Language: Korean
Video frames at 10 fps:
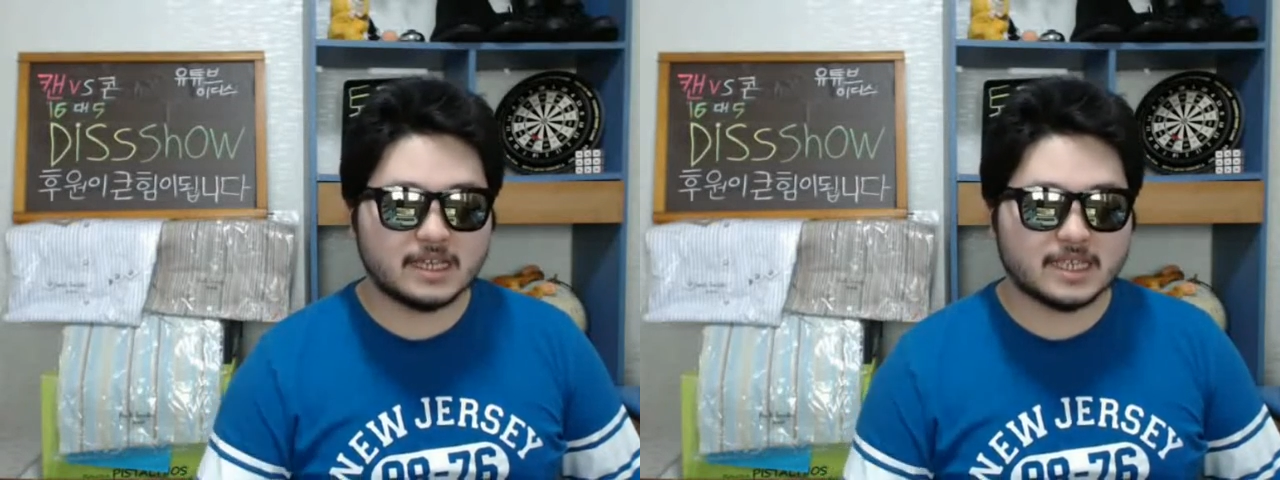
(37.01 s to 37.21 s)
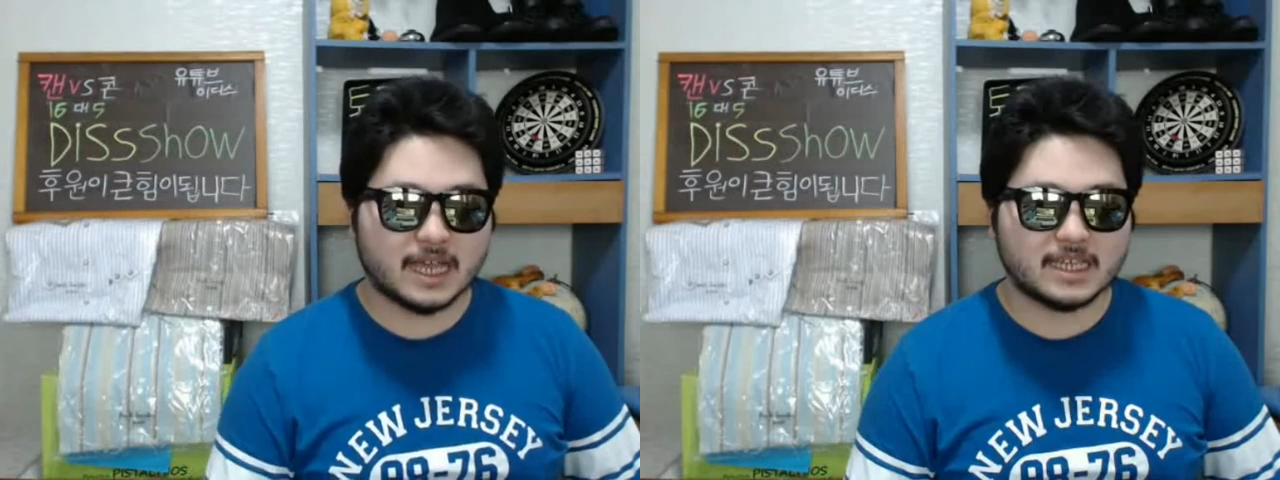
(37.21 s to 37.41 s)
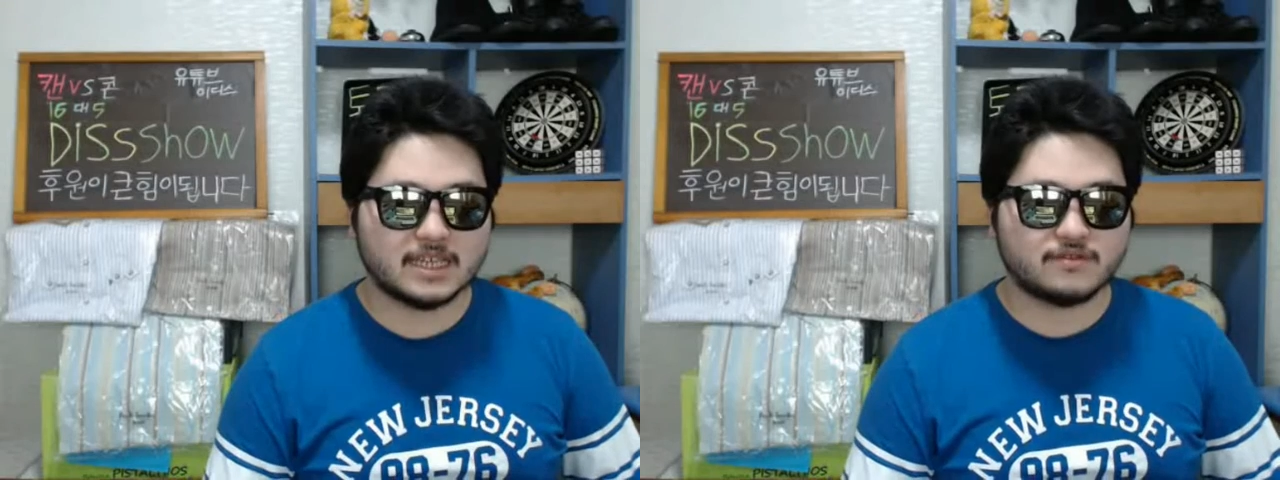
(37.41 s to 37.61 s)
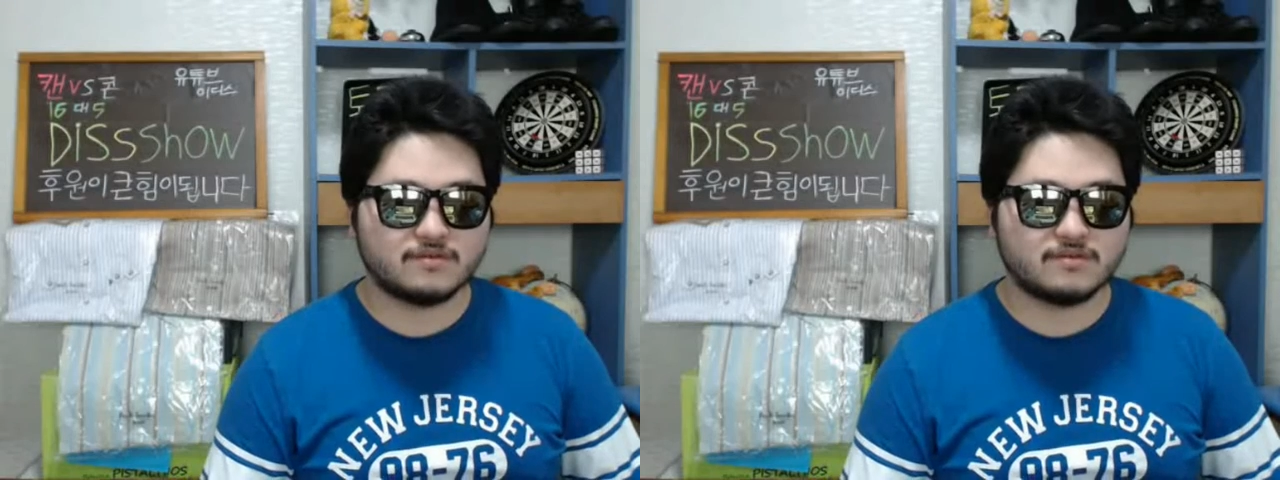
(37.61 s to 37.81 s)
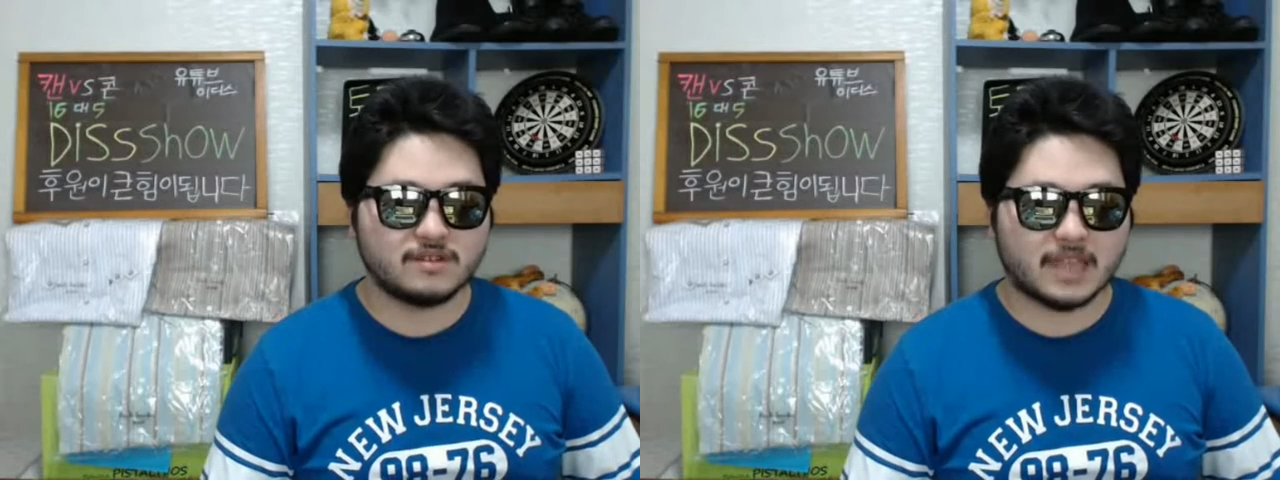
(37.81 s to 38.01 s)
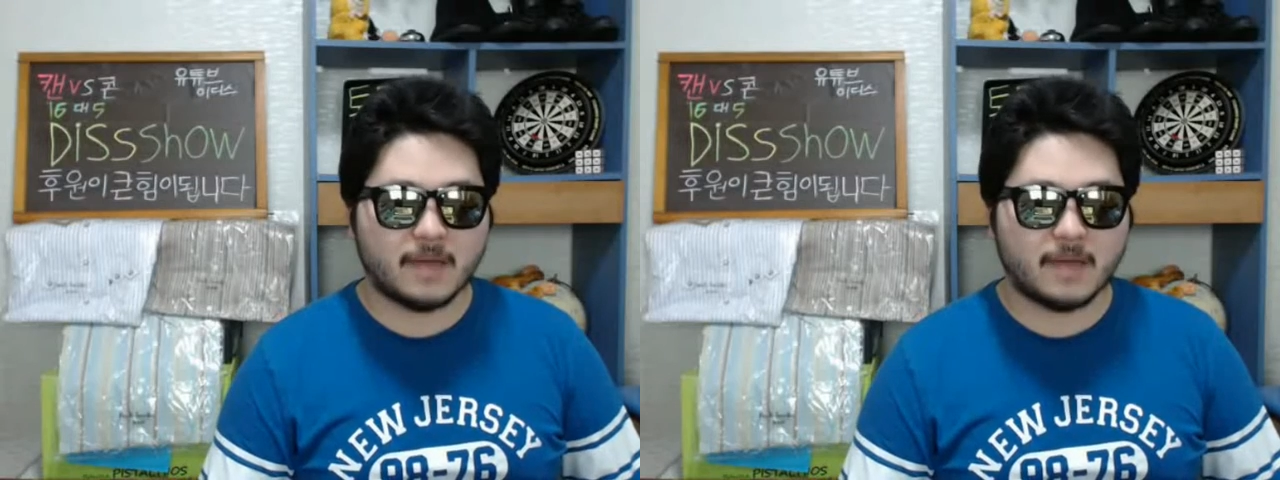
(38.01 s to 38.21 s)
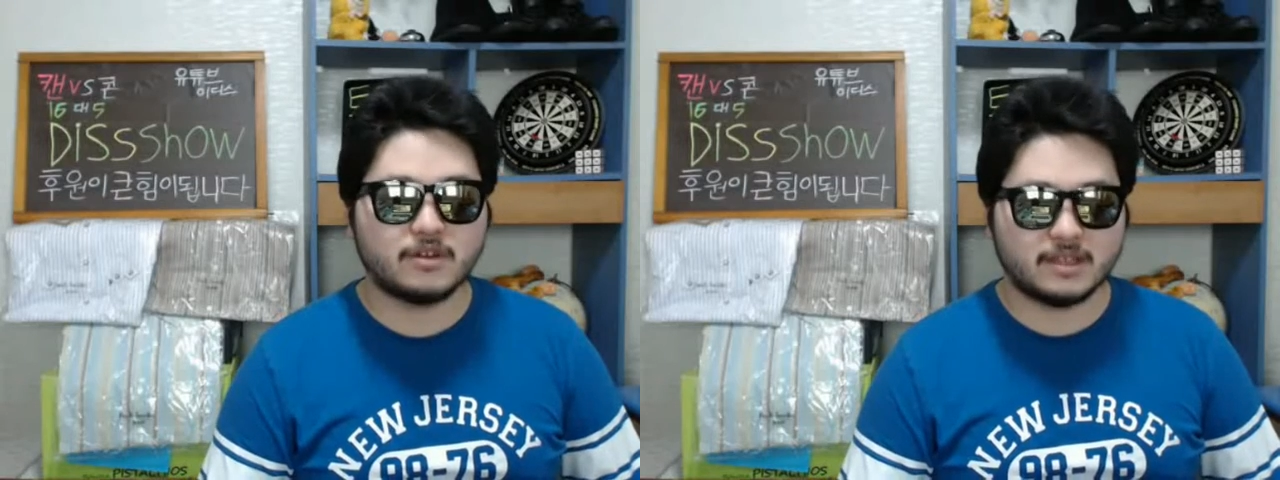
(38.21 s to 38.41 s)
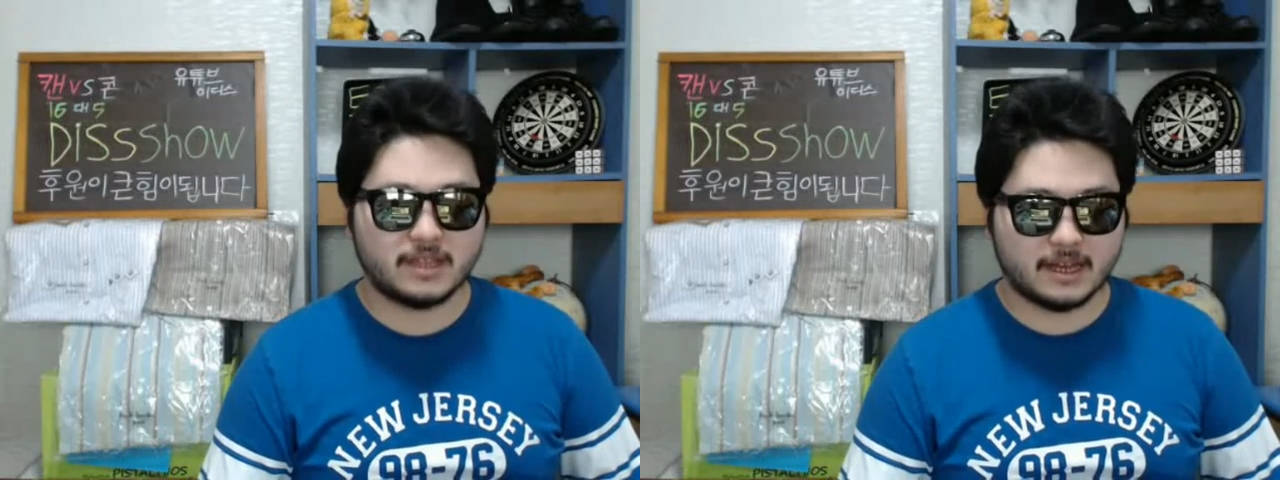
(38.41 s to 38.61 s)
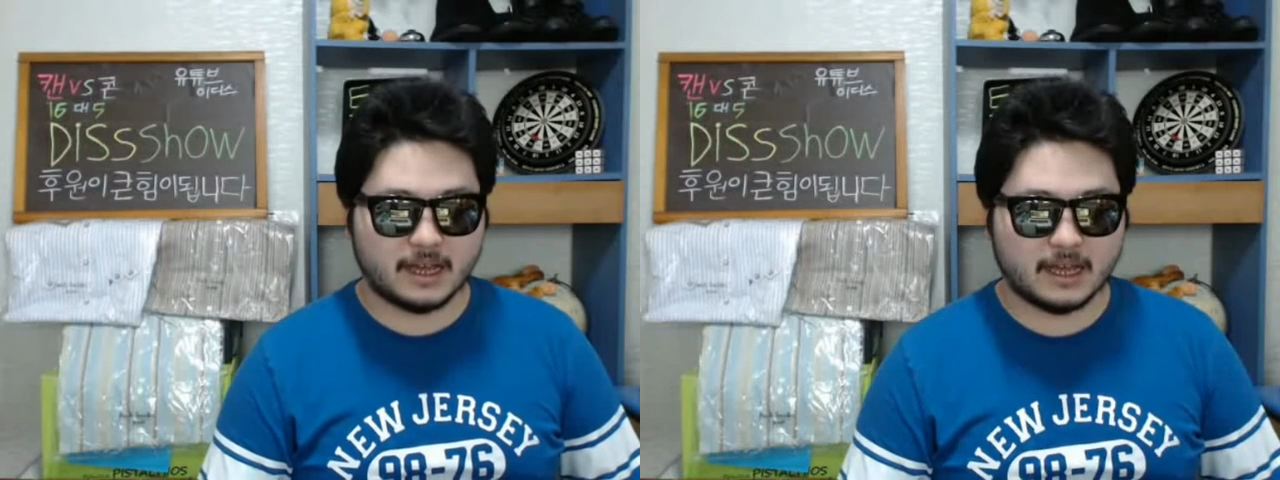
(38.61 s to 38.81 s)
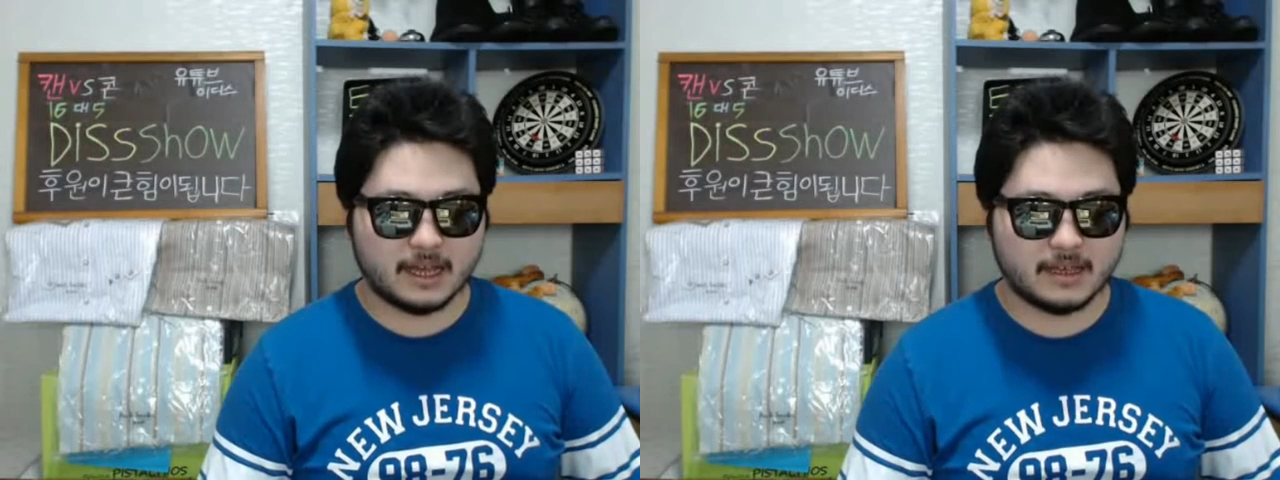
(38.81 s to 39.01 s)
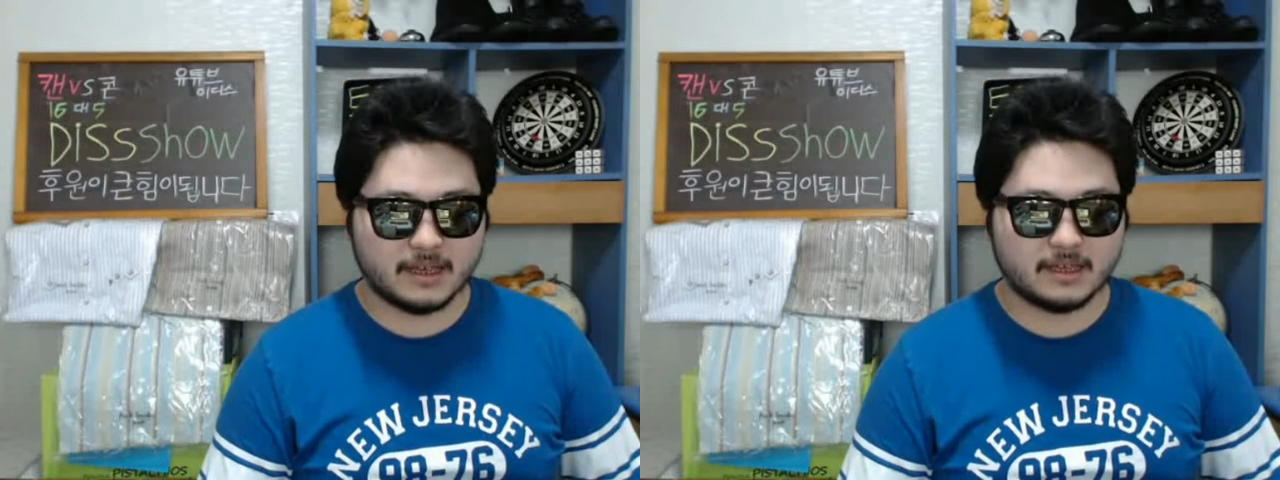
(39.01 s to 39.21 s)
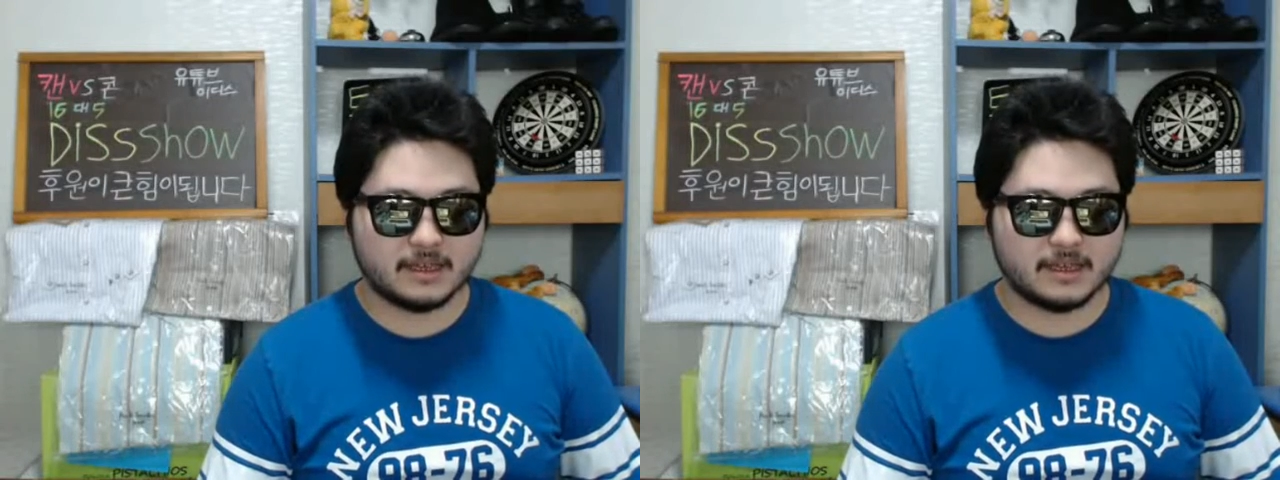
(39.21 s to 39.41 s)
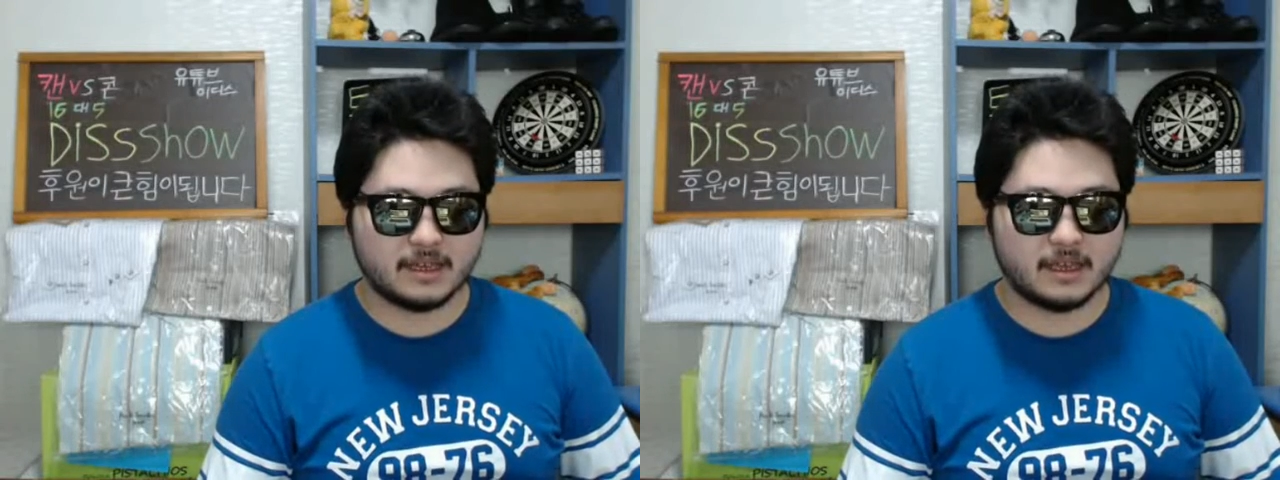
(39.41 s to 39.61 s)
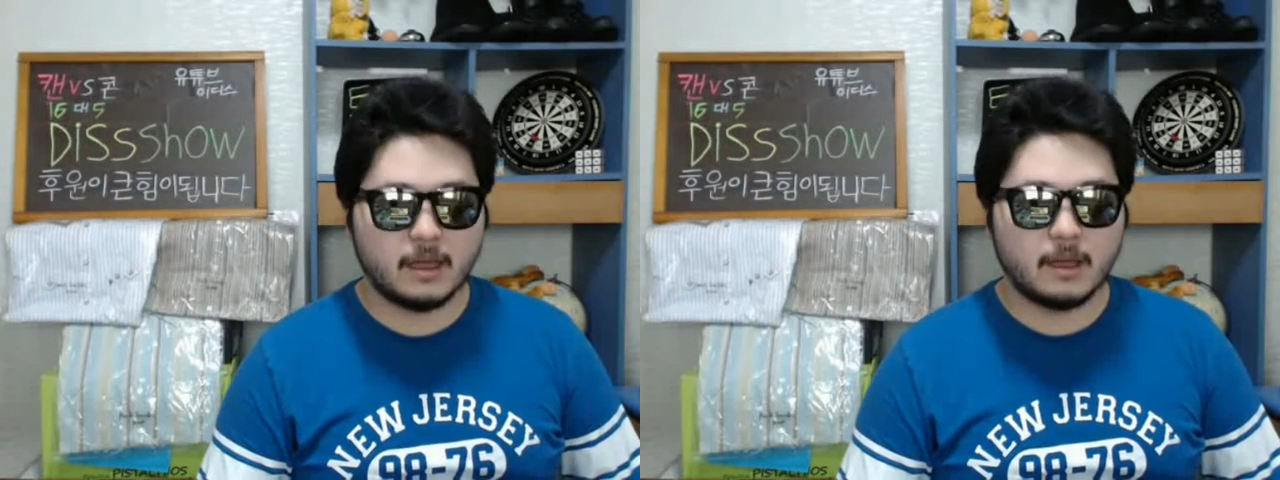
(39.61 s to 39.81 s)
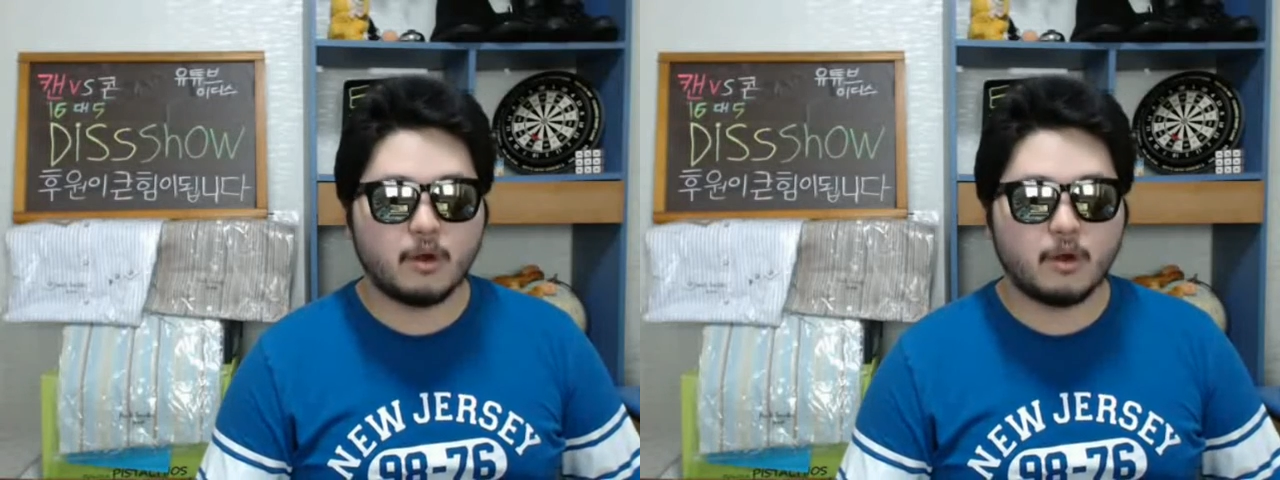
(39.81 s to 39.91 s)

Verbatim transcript: 사기꾼들 대머리 되라 예.